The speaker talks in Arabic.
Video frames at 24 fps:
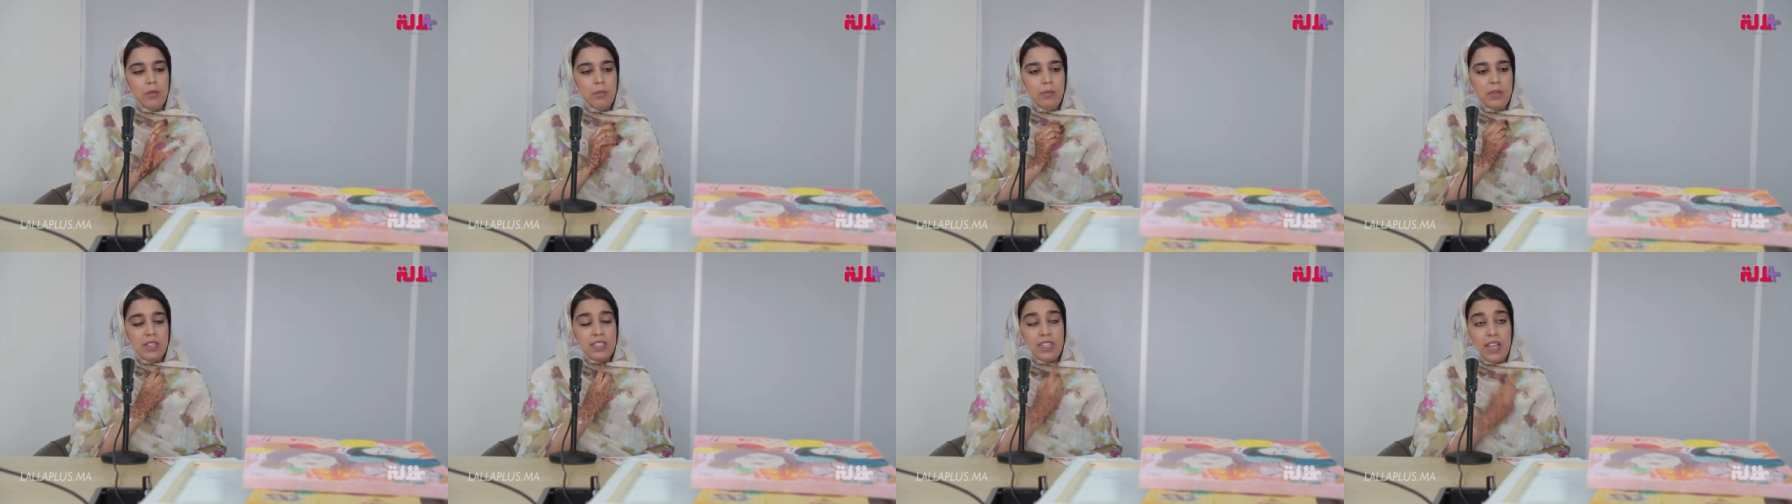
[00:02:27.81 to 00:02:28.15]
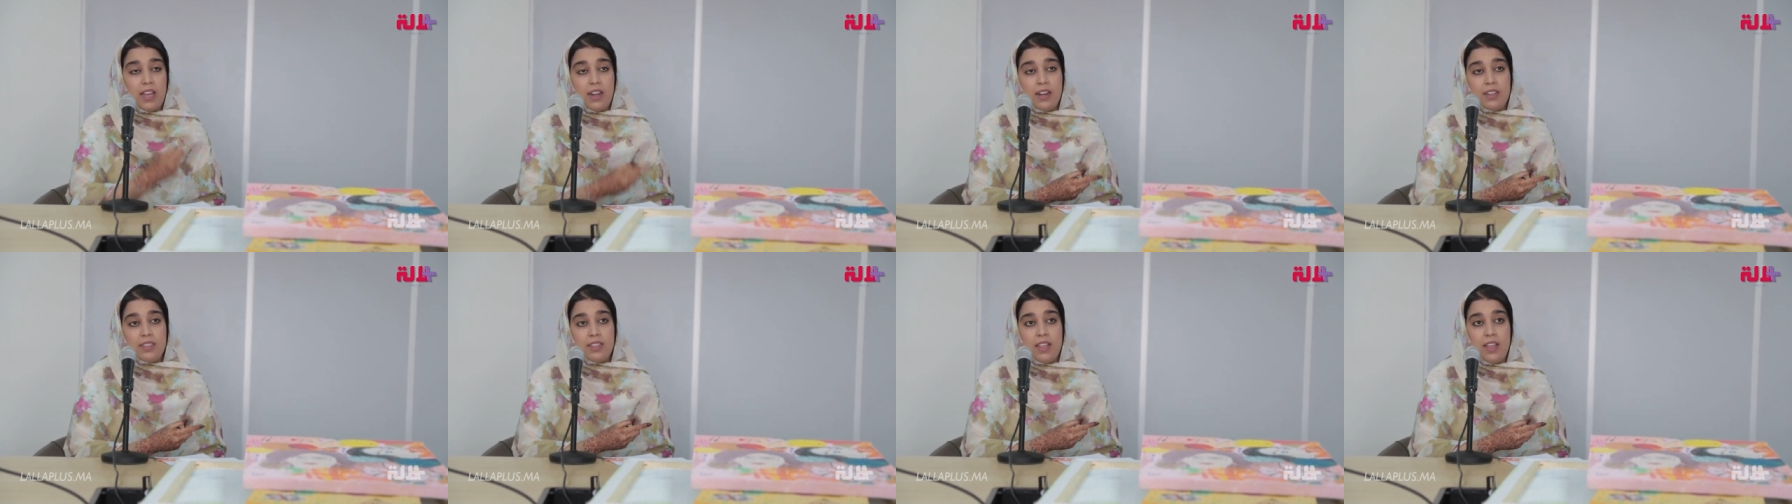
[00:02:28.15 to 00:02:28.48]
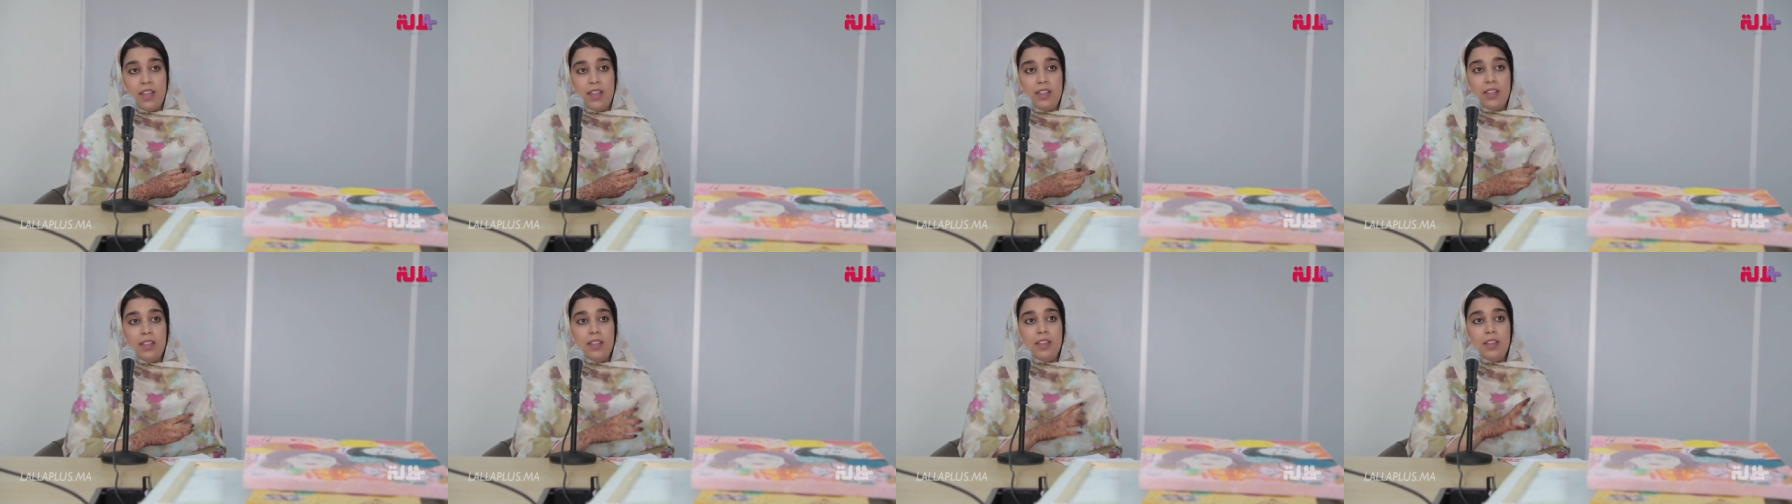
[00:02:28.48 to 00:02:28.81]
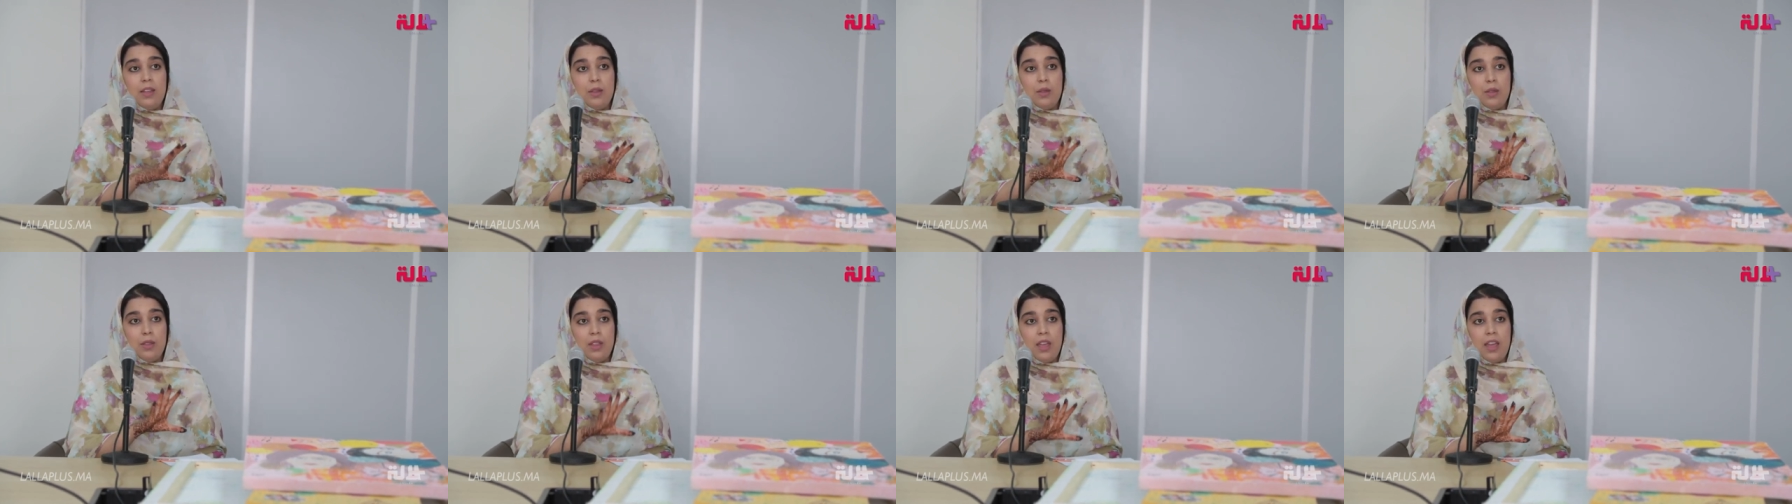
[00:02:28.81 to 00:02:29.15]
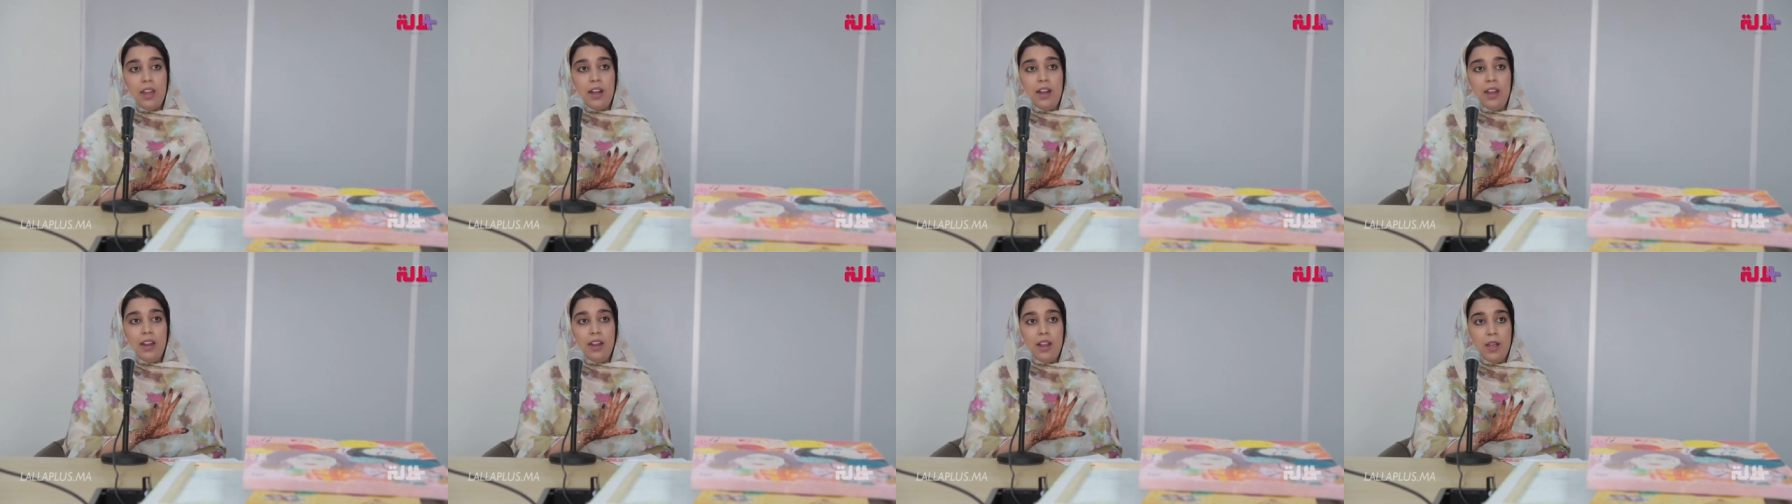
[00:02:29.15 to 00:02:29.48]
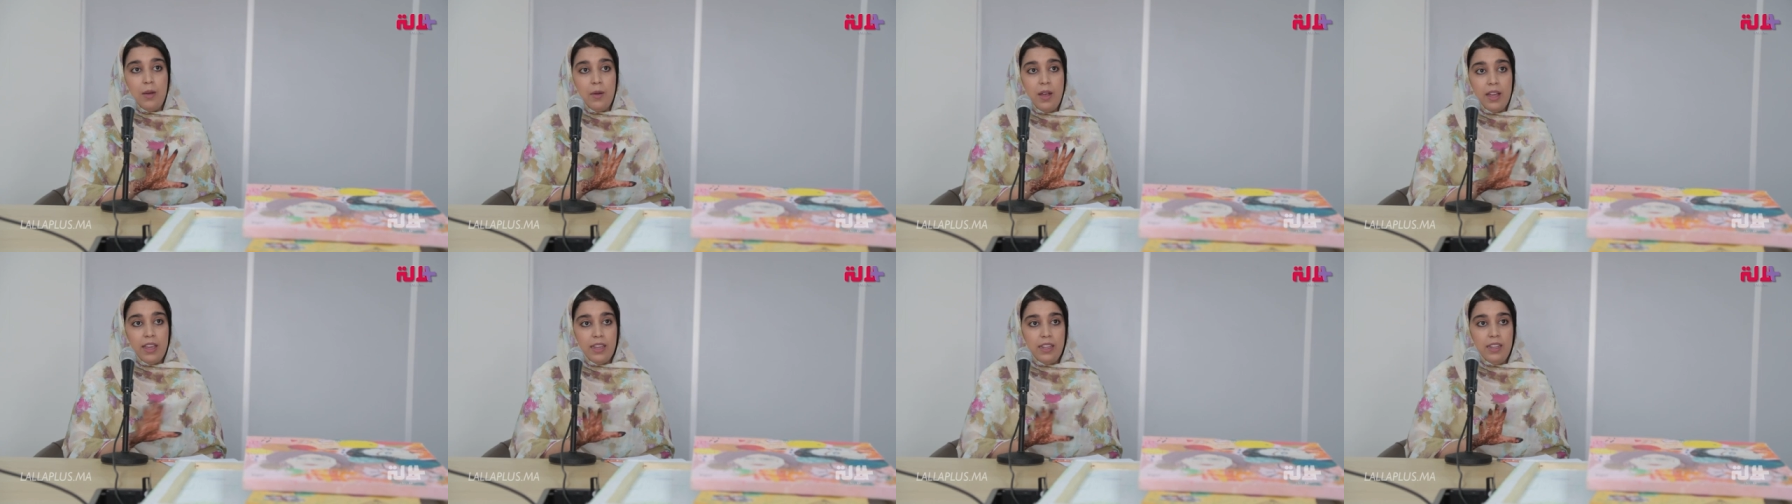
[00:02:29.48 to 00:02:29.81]
من تخرصها ظاهرة
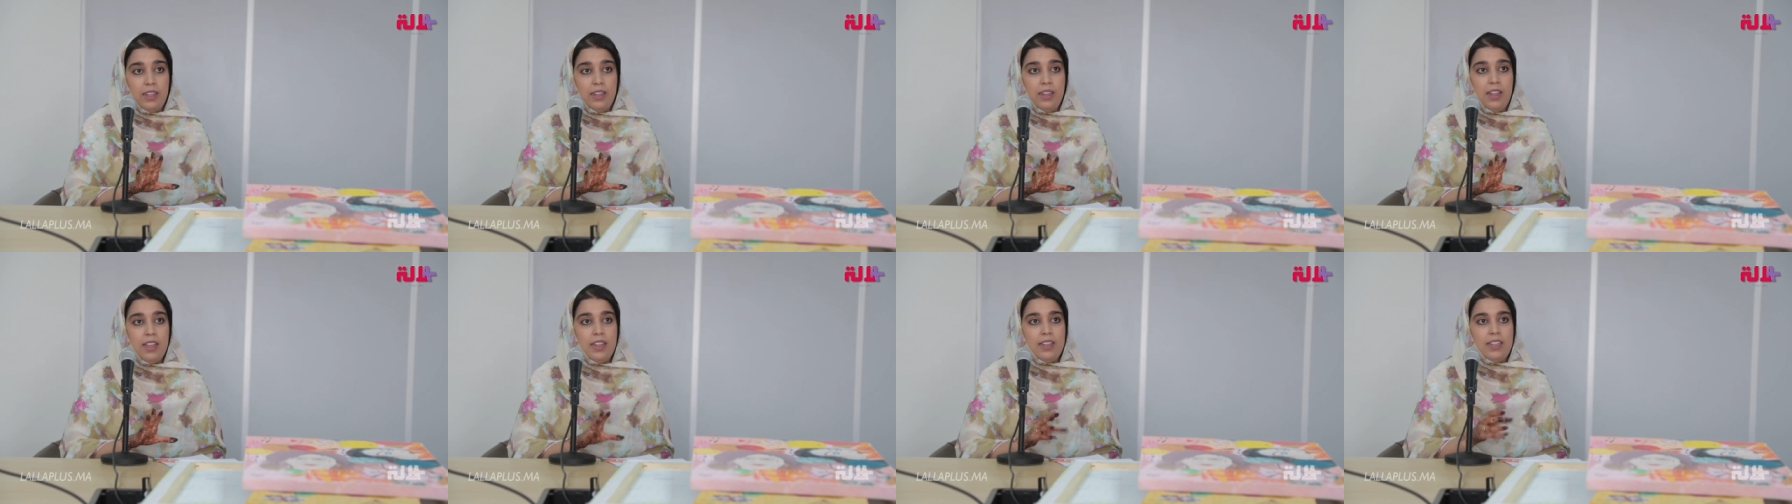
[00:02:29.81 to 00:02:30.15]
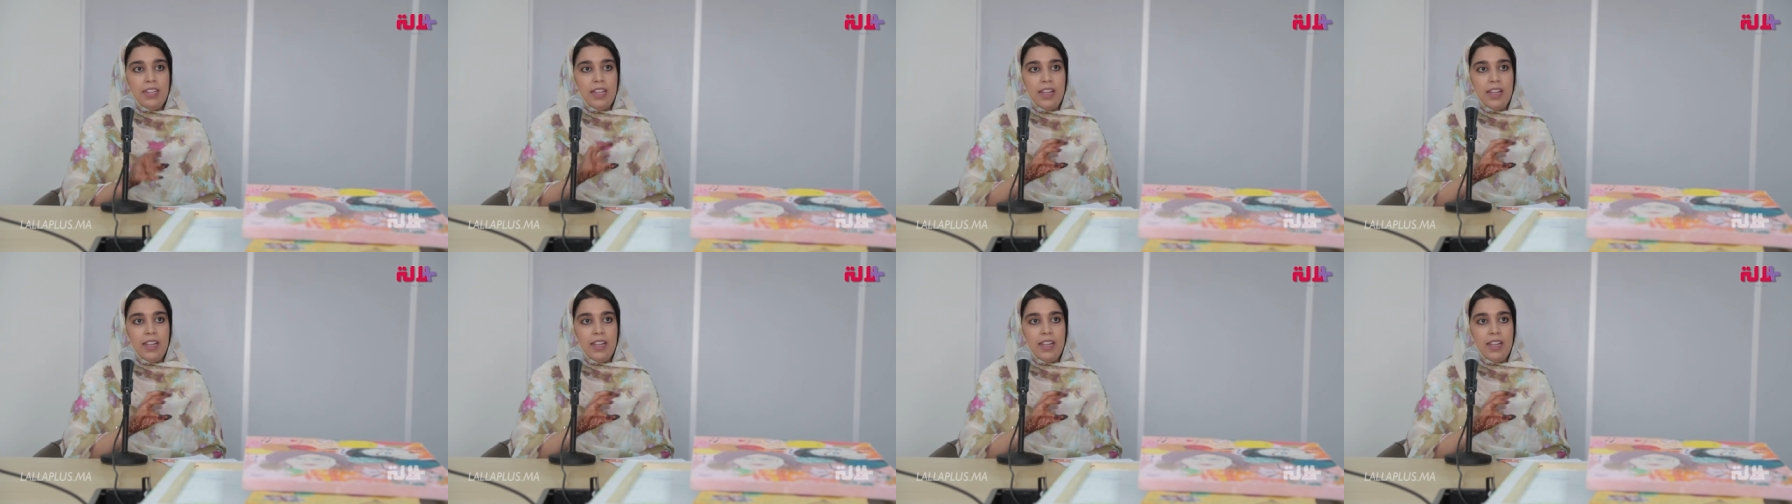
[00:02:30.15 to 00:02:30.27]
عنها واقعية